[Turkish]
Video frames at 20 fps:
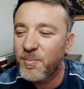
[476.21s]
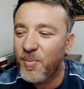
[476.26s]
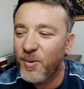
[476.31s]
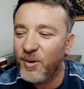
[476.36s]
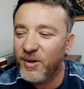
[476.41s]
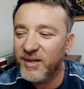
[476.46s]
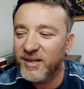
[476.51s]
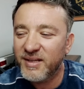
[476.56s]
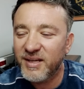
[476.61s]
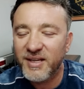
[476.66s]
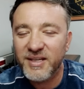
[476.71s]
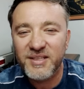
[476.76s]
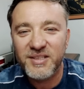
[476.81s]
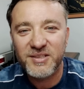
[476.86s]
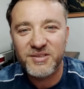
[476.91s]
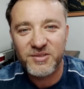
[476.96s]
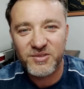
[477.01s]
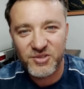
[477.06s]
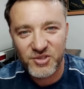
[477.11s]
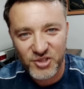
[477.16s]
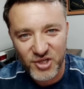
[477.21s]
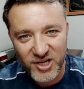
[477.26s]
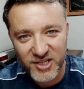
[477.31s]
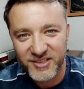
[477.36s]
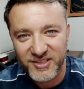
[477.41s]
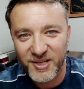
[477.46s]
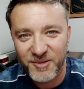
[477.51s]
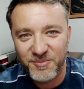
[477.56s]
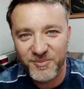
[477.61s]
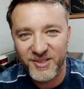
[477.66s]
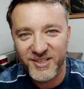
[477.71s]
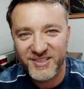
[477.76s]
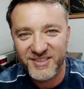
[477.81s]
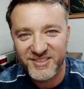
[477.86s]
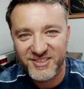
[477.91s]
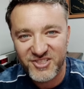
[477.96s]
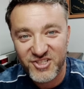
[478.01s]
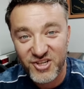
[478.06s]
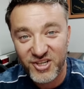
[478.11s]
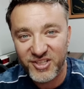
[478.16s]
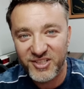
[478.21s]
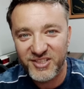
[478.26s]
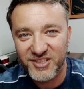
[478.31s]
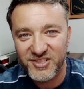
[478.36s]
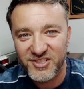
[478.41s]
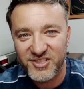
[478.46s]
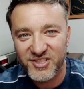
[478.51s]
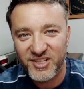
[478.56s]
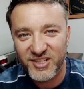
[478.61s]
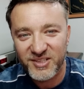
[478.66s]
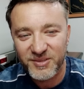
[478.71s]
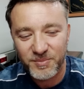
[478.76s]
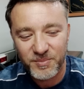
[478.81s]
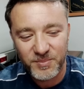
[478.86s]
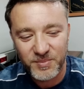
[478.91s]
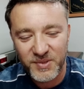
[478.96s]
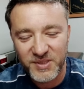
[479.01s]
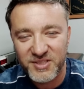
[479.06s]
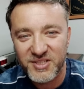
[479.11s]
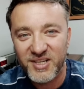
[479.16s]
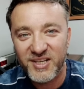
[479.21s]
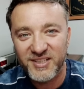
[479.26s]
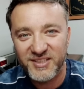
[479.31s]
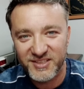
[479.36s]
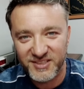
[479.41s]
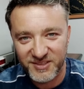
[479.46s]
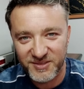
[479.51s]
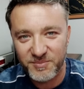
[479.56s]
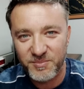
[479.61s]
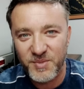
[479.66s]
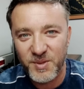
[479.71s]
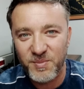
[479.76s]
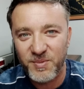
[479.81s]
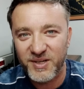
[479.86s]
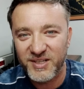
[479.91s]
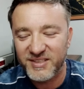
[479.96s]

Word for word: böyle hani çay demler, çayı içer, bir çay bir